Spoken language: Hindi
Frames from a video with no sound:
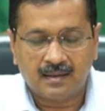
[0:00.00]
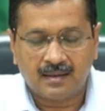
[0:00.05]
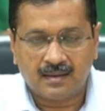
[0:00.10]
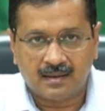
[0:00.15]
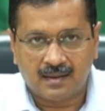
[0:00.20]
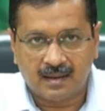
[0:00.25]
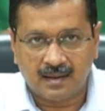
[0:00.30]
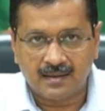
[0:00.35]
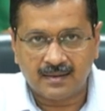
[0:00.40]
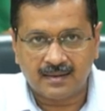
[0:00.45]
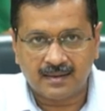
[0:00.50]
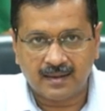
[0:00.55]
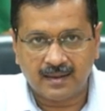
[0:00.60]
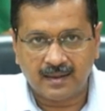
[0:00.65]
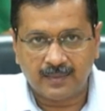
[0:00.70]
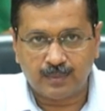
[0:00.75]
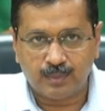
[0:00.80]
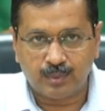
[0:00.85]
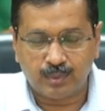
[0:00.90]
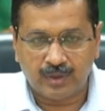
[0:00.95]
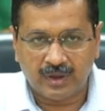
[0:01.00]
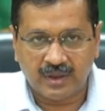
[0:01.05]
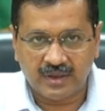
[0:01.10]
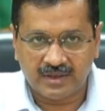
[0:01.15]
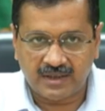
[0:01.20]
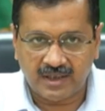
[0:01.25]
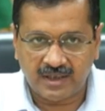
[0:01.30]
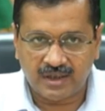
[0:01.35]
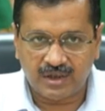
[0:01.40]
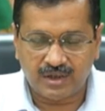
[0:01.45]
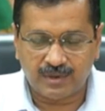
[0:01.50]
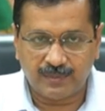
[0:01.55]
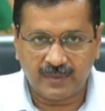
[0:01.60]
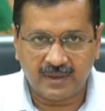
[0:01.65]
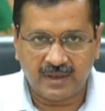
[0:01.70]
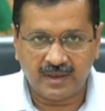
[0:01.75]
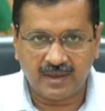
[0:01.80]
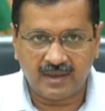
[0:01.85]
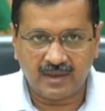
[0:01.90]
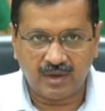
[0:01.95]
कल से पूरे देश
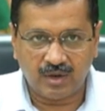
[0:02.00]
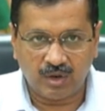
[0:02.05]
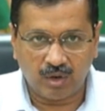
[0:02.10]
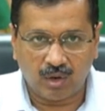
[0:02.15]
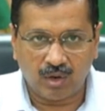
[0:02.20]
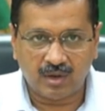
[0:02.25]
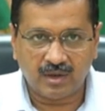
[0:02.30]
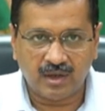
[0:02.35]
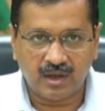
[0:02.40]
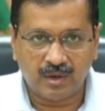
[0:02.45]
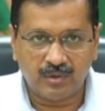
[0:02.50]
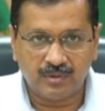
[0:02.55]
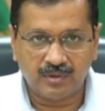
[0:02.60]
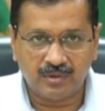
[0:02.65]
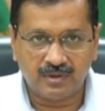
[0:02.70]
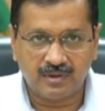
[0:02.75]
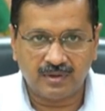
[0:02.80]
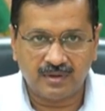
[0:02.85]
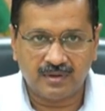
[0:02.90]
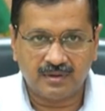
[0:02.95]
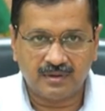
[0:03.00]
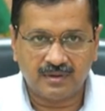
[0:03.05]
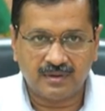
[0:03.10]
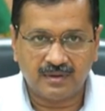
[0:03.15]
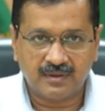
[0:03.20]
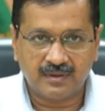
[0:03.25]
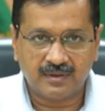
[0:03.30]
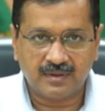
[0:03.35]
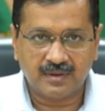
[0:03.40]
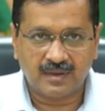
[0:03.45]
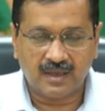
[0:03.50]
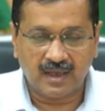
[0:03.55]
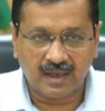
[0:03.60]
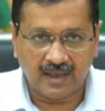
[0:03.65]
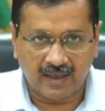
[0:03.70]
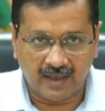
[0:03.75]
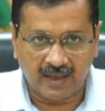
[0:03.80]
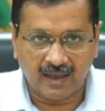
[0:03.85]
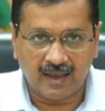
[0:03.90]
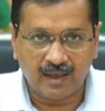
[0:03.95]
में लॉकडाउन का
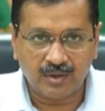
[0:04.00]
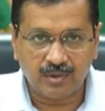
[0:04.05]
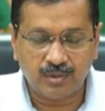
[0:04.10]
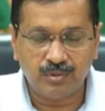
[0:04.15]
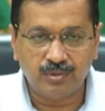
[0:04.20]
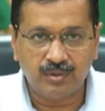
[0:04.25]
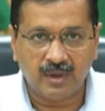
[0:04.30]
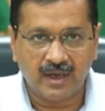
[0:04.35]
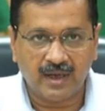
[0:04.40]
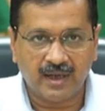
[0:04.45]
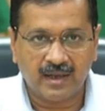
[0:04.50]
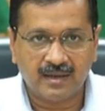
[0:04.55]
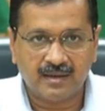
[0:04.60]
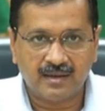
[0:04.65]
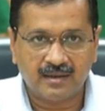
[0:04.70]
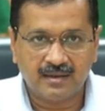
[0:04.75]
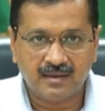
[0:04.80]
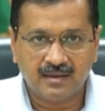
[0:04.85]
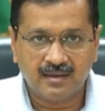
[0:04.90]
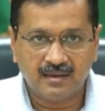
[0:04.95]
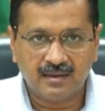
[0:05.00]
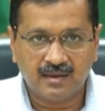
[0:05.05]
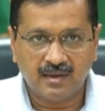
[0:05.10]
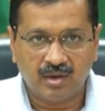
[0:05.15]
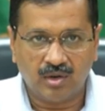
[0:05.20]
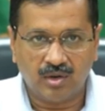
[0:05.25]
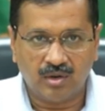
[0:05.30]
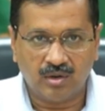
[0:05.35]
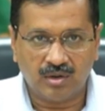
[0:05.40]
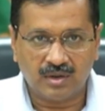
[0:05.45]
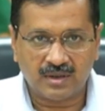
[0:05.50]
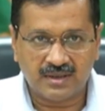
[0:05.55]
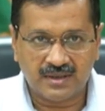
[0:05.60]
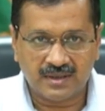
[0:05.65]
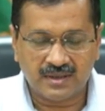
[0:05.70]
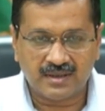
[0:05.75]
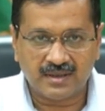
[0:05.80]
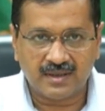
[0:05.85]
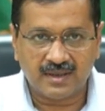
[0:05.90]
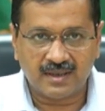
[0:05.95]
ऐलान हुआ है और
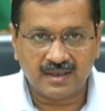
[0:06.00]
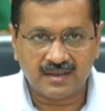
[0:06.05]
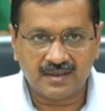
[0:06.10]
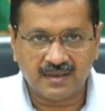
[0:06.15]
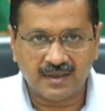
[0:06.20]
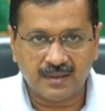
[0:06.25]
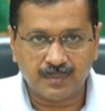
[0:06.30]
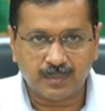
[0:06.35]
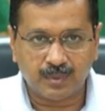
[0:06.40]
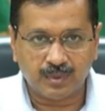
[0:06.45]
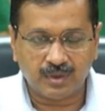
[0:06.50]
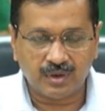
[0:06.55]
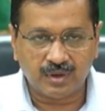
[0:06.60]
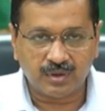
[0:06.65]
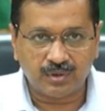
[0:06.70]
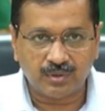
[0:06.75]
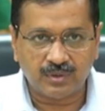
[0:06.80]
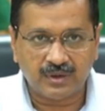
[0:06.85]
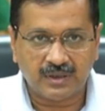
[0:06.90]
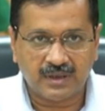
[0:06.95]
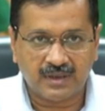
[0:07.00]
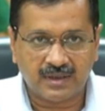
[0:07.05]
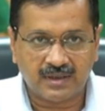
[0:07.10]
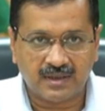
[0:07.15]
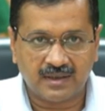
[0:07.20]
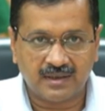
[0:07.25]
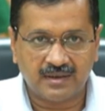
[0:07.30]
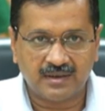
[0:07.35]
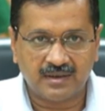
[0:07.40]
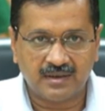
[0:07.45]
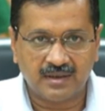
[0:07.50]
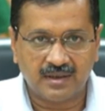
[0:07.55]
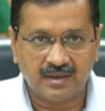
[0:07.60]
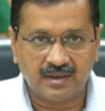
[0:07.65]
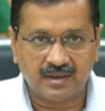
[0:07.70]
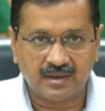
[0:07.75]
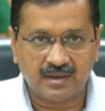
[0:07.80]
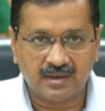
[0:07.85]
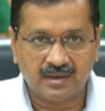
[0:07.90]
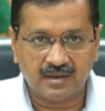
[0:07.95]
जिस तरह से पूरी दुनिया के अंदर
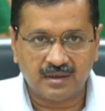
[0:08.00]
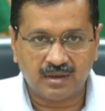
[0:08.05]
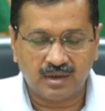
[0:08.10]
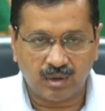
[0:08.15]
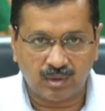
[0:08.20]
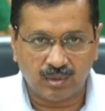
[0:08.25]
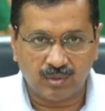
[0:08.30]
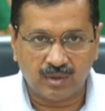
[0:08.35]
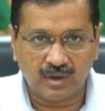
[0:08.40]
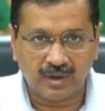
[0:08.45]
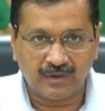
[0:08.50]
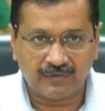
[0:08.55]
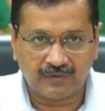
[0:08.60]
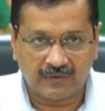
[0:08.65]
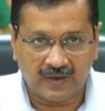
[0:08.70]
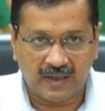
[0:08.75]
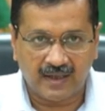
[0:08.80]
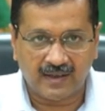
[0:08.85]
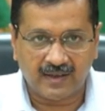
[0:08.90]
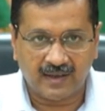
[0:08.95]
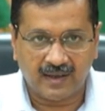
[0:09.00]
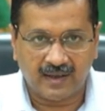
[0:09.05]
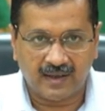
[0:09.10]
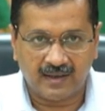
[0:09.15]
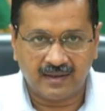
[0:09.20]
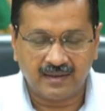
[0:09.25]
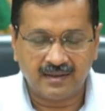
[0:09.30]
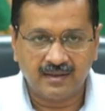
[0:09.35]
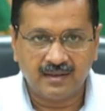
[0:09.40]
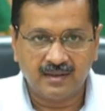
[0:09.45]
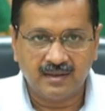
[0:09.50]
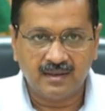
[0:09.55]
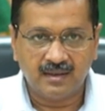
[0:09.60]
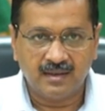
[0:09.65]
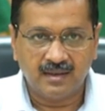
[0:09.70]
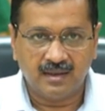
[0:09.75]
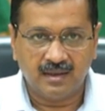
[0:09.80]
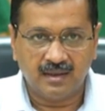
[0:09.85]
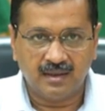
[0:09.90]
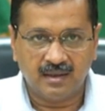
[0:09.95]
कोरोना फैल रहा है
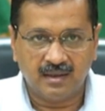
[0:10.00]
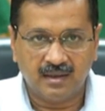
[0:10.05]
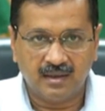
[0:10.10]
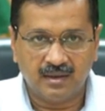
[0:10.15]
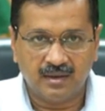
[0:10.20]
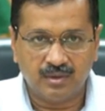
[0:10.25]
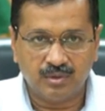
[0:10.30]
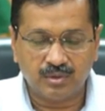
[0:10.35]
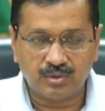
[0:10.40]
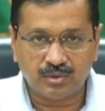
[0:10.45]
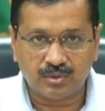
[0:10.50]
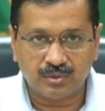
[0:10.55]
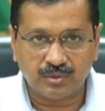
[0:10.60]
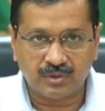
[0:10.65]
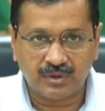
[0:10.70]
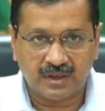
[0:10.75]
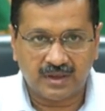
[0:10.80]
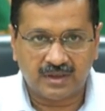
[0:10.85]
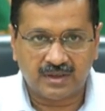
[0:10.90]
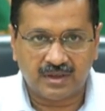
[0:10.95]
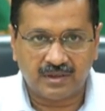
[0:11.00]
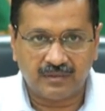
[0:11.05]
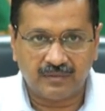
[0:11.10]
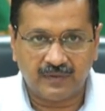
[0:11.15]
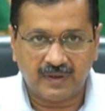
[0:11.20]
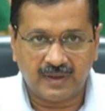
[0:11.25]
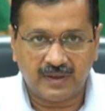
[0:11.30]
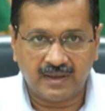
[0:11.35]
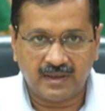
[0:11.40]
आ, उसको देखते हुए